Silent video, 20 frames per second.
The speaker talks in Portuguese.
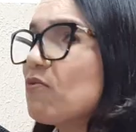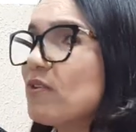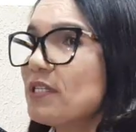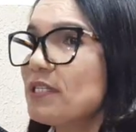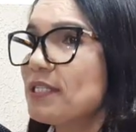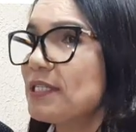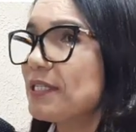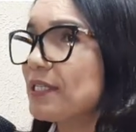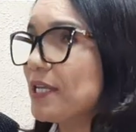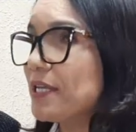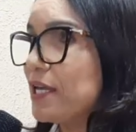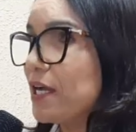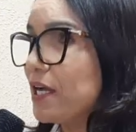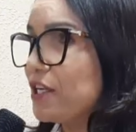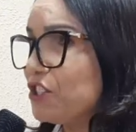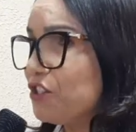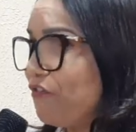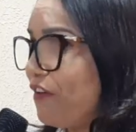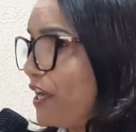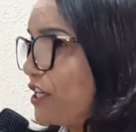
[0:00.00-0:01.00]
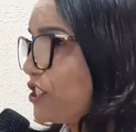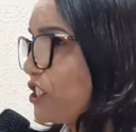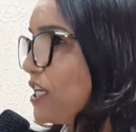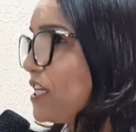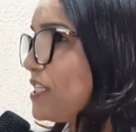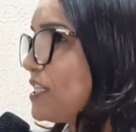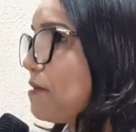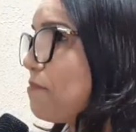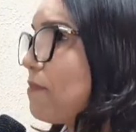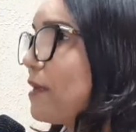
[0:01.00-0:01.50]
que se tenha
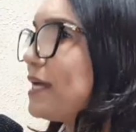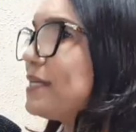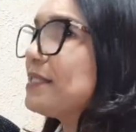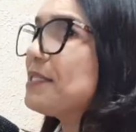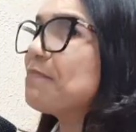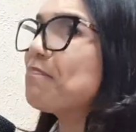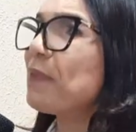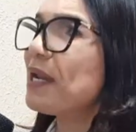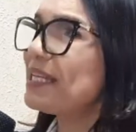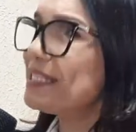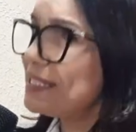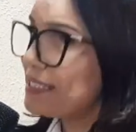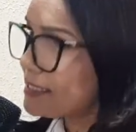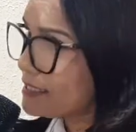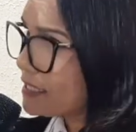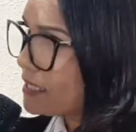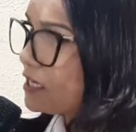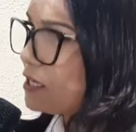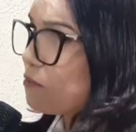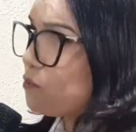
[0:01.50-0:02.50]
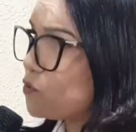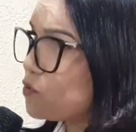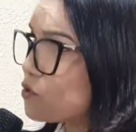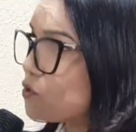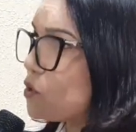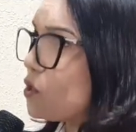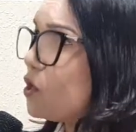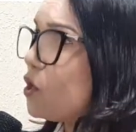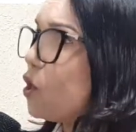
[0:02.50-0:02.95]
divergência, mas precisamos